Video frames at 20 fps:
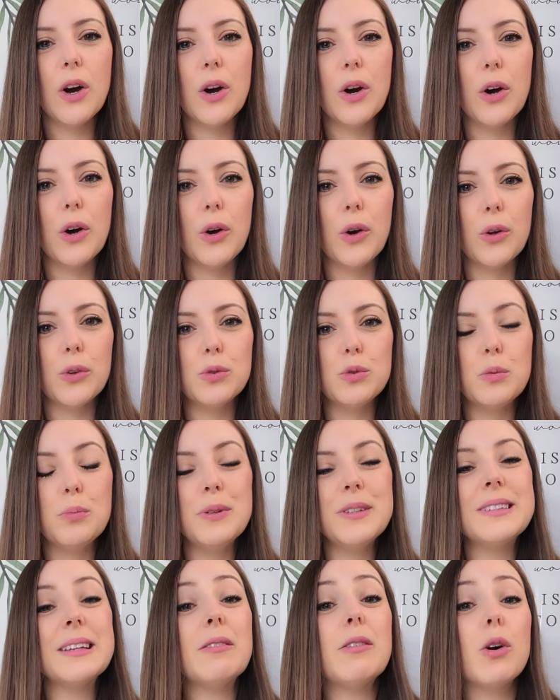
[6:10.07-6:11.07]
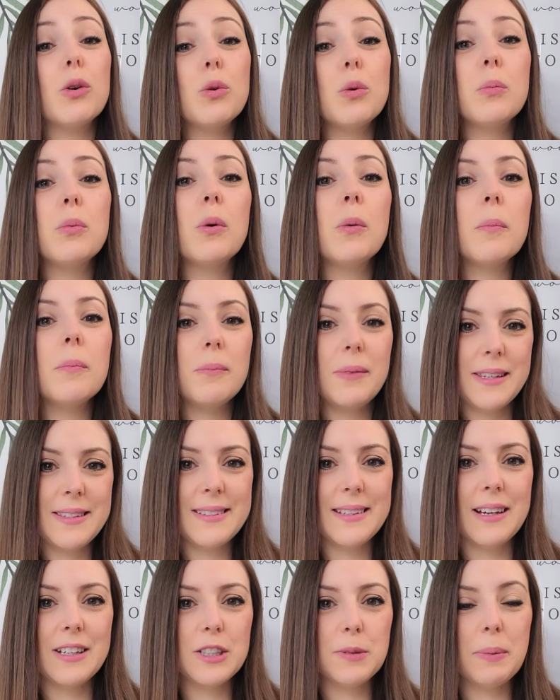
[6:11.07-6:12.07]
euh, tu puisses avoir le bon
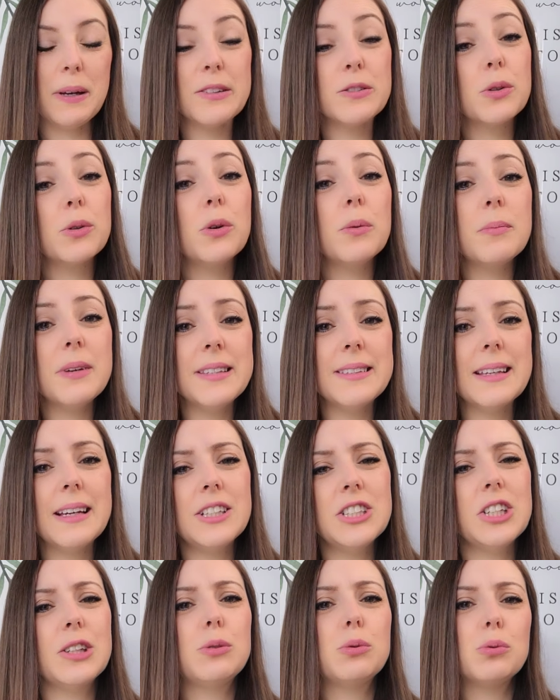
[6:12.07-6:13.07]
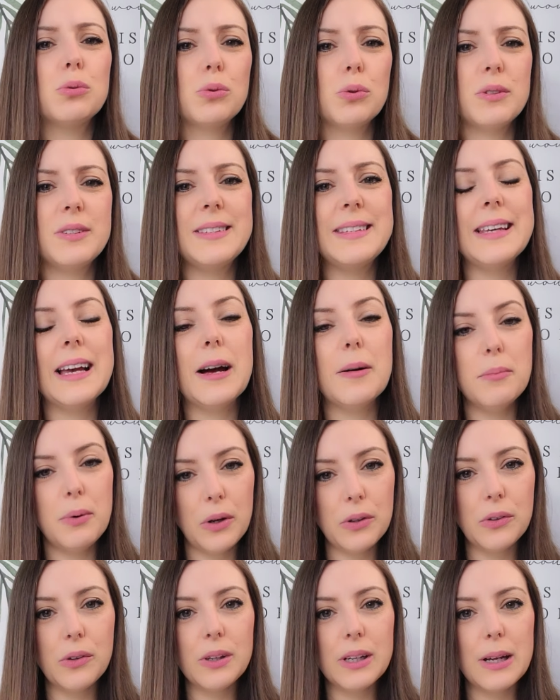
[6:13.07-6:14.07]
message. Parce que le message est tout aussi
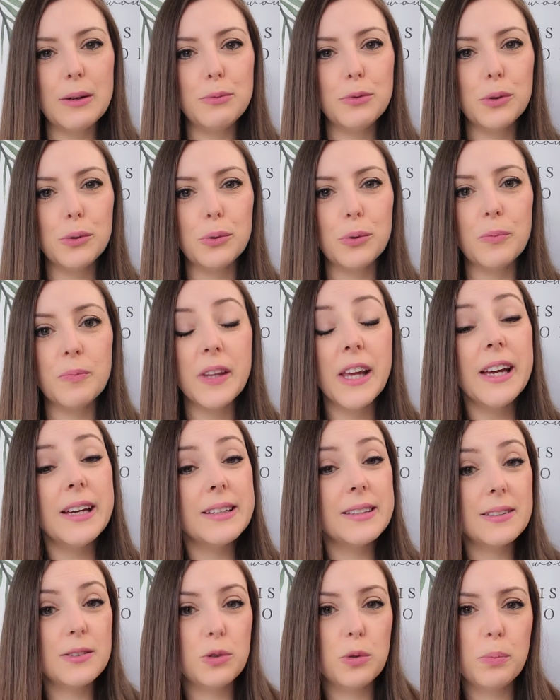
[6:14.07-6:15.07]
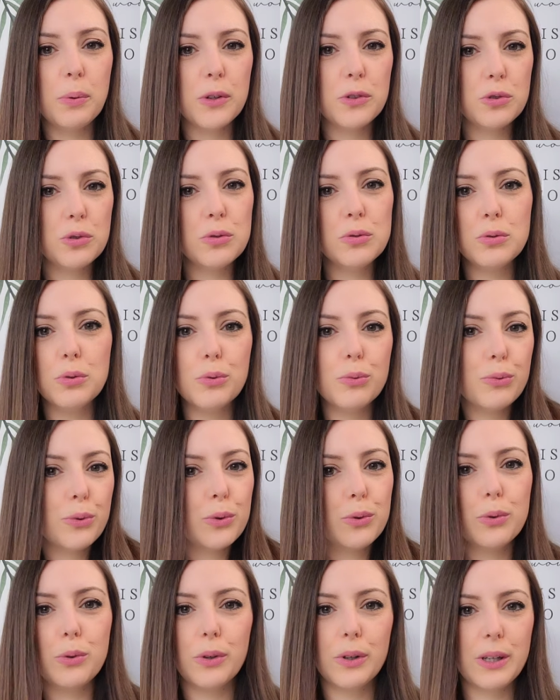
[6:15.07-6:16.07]
important que la photo. Si tu poses juste une
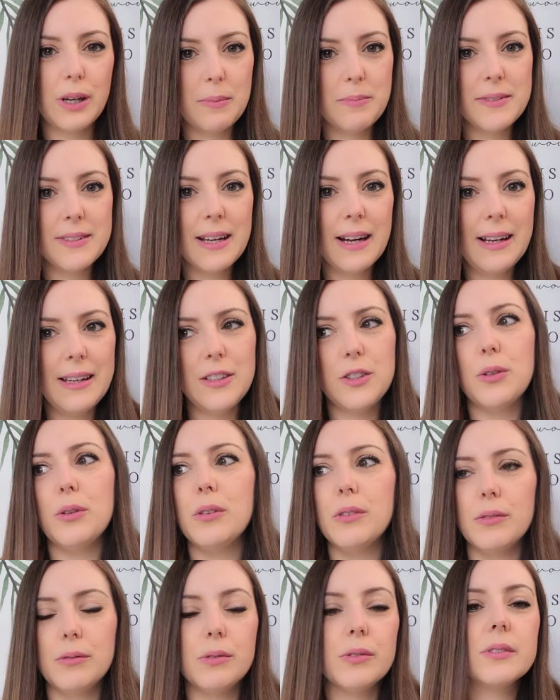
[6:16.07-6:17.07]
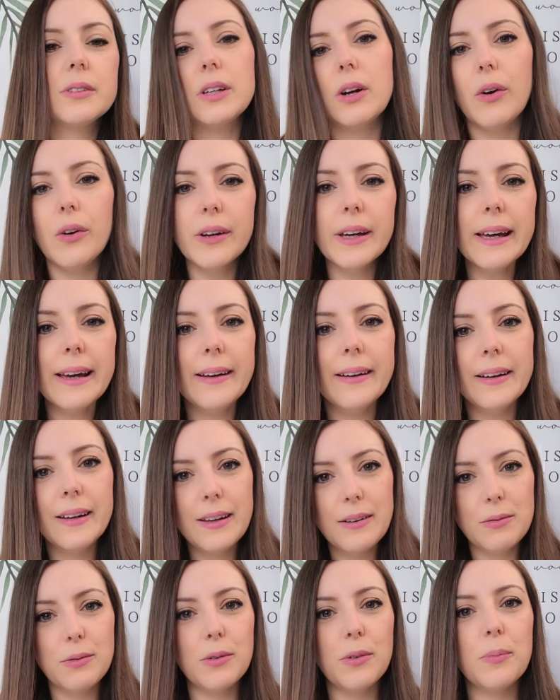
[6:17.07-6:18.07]
photo comme ça, les gens vont dire ok,
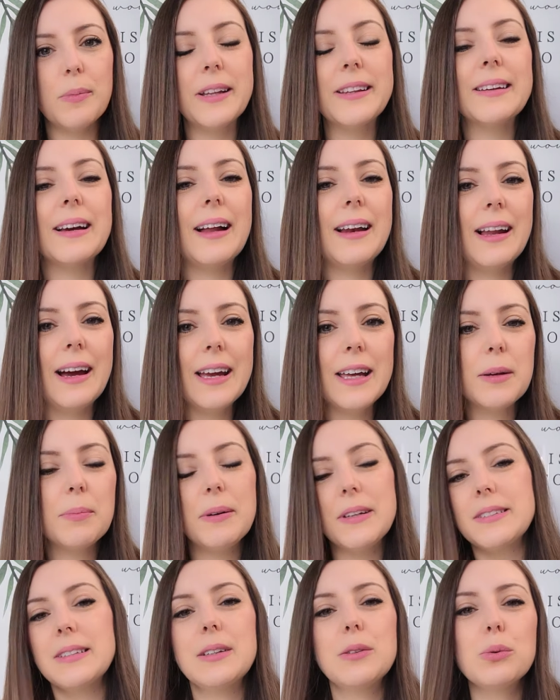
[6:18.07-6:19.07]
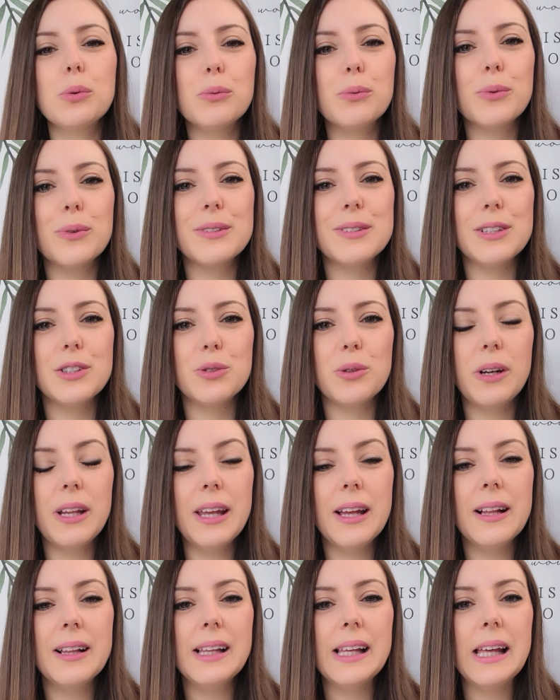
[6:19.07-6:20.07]
vont mettre un like parce qu'ils trouvent que c'est
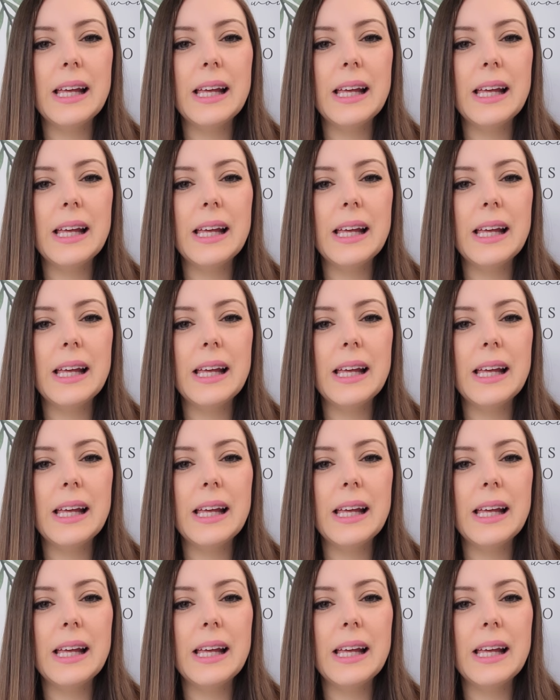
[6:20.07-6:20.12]
joli,